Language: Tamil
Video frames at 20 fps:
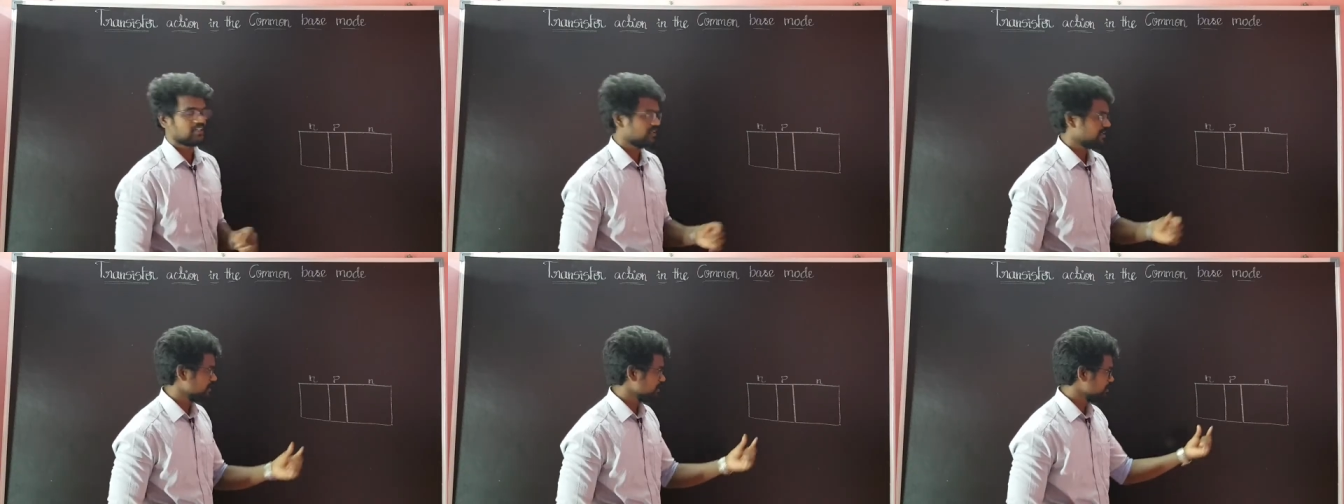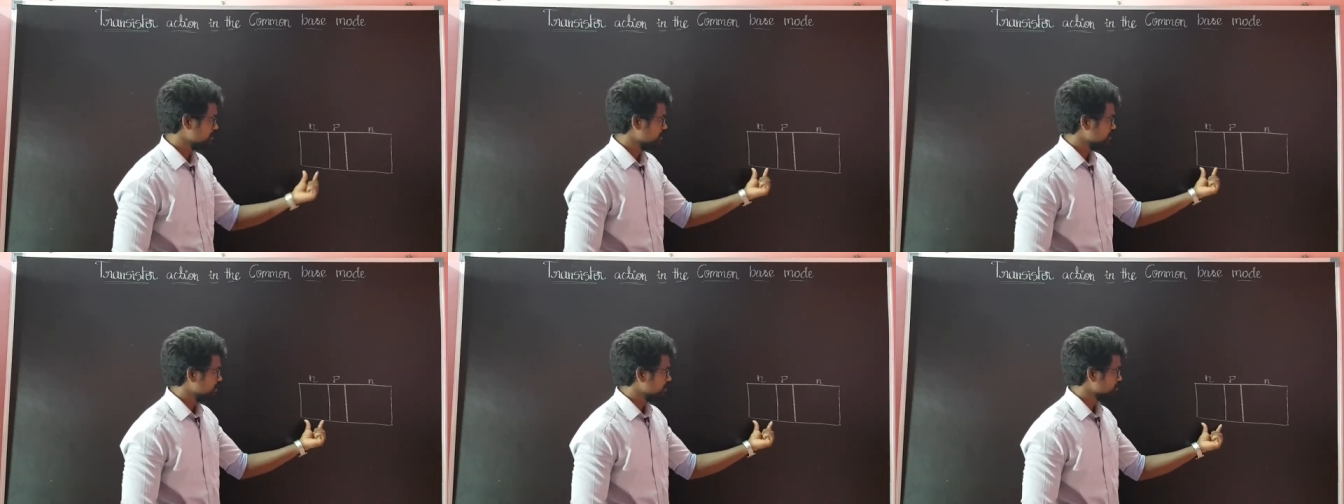இல்லையா
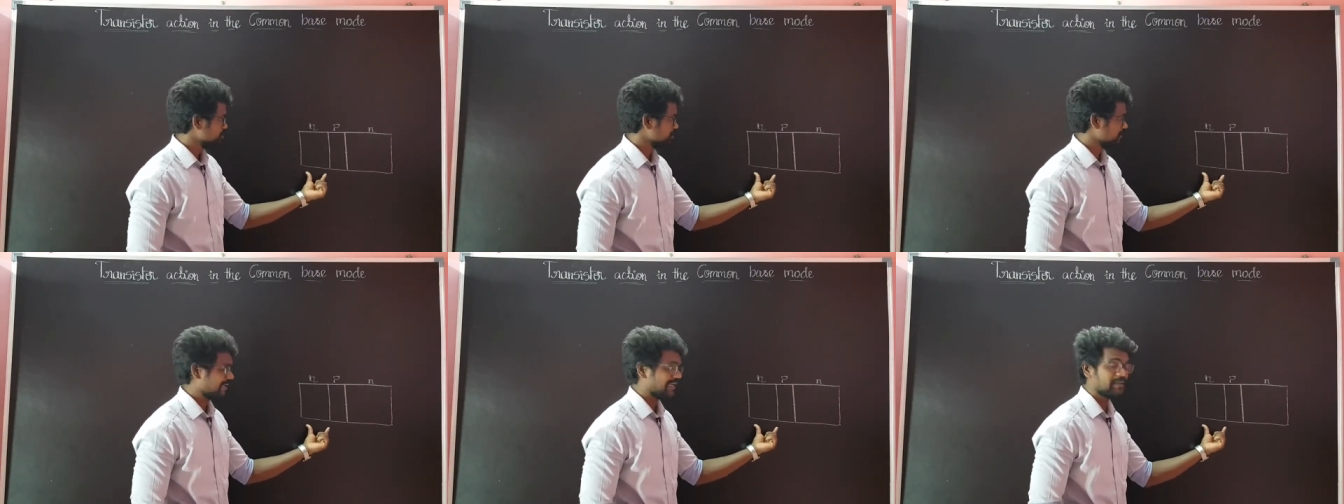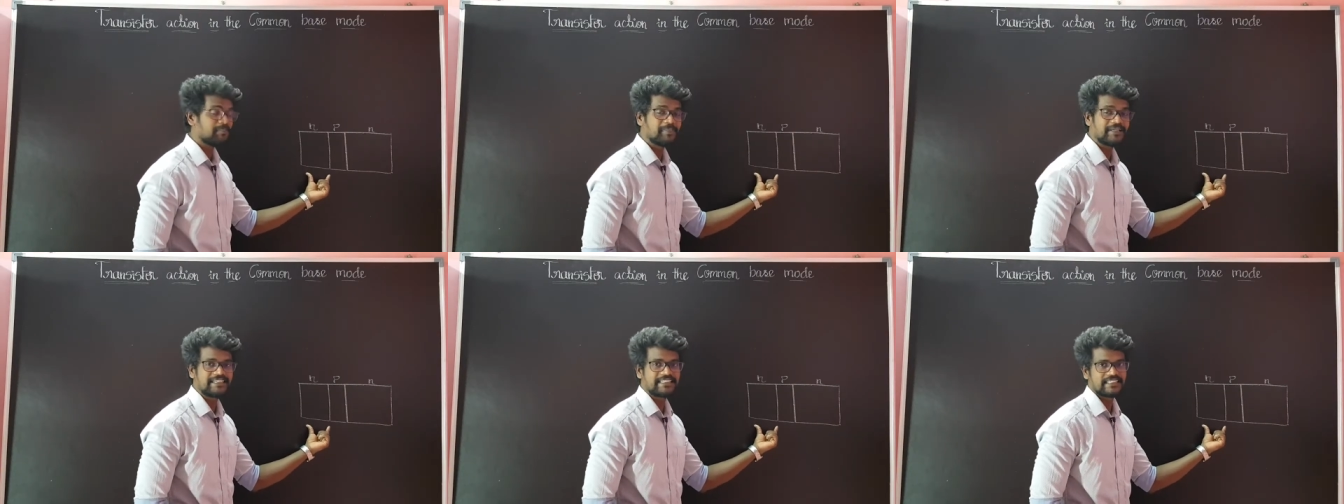ஸோ
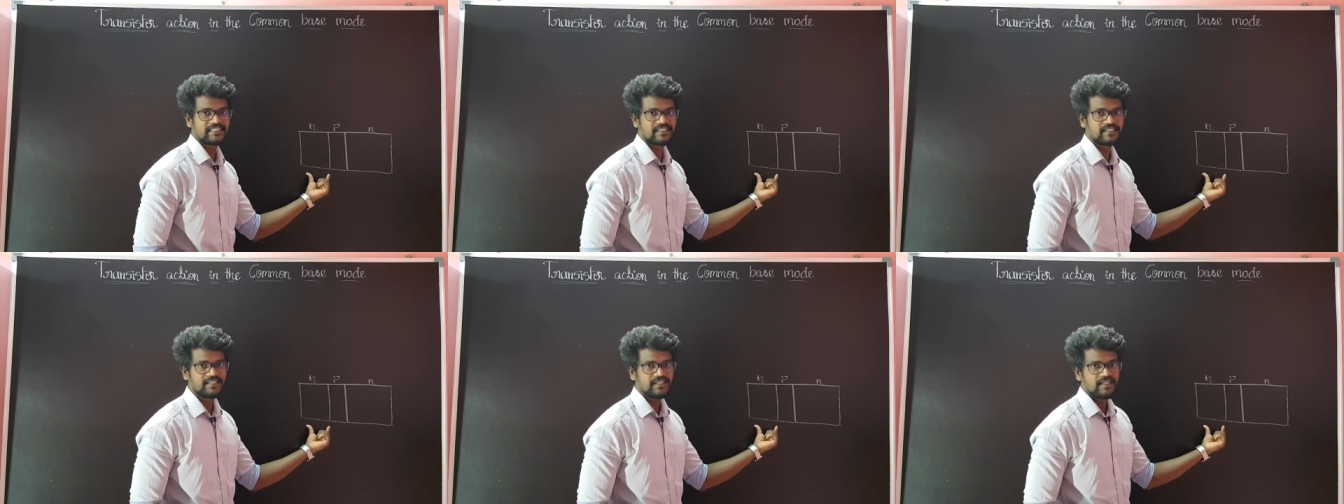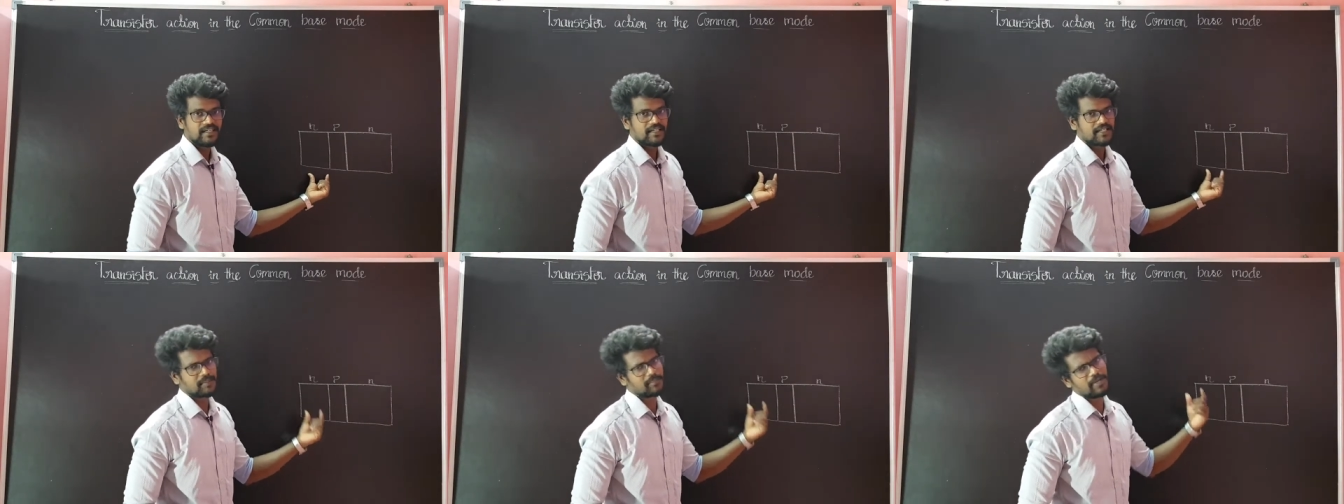எமிட்டரை
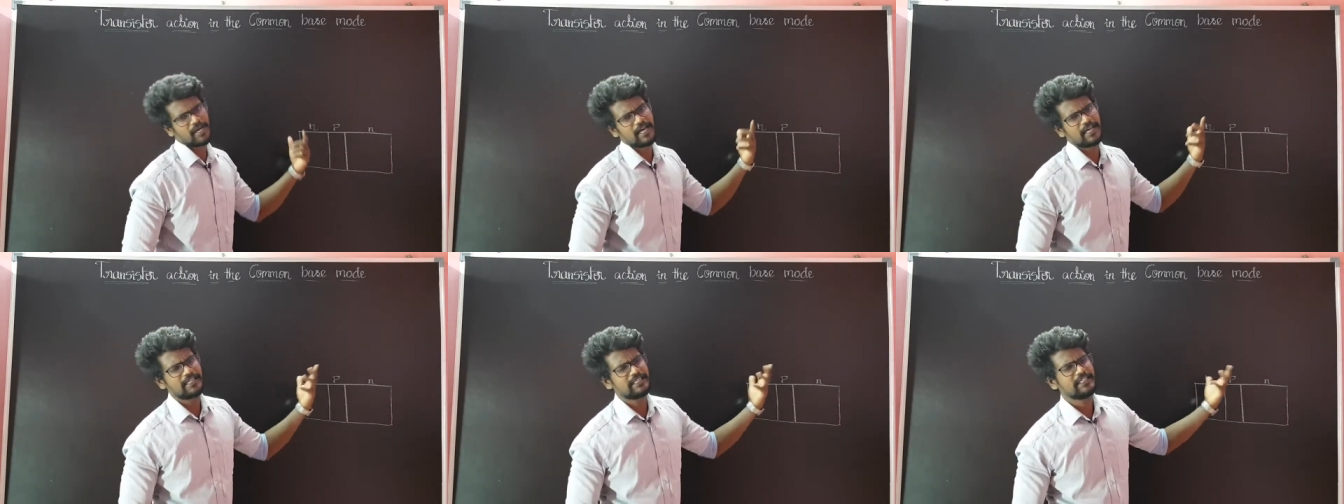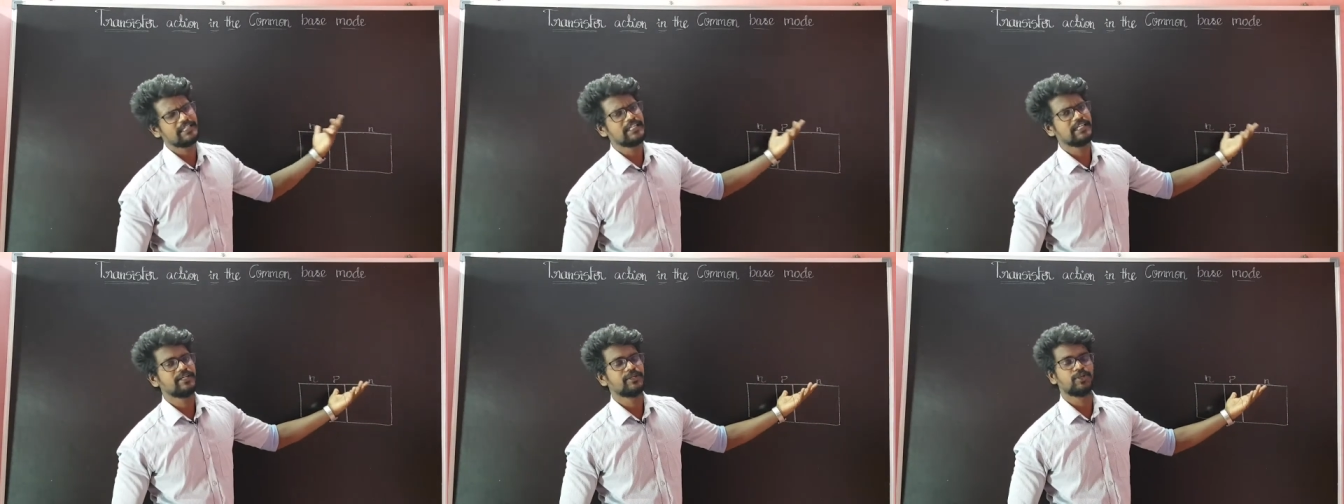நம்ம
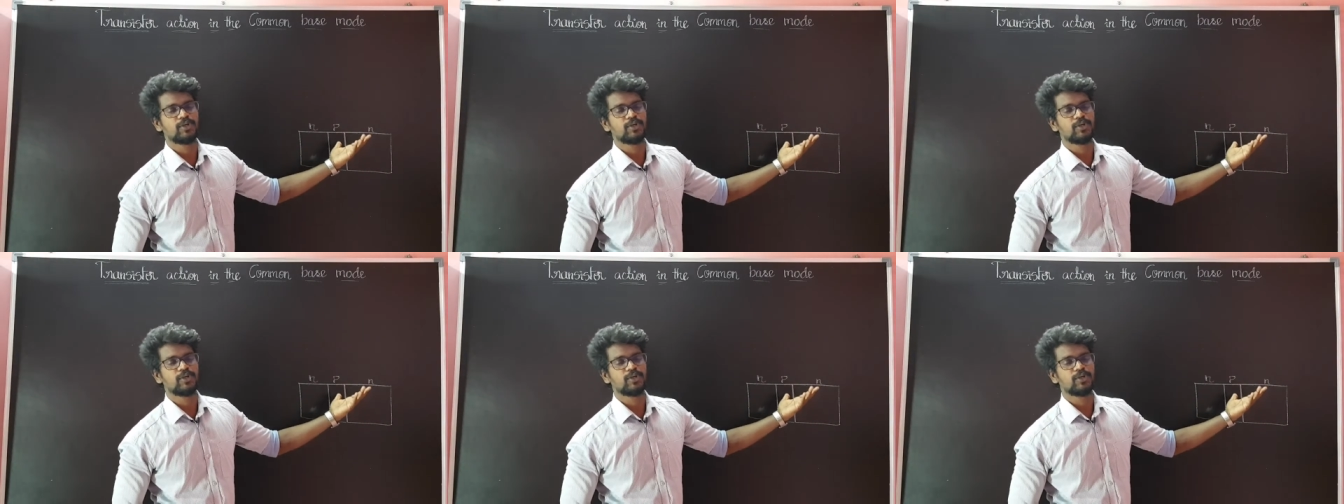ஹைலி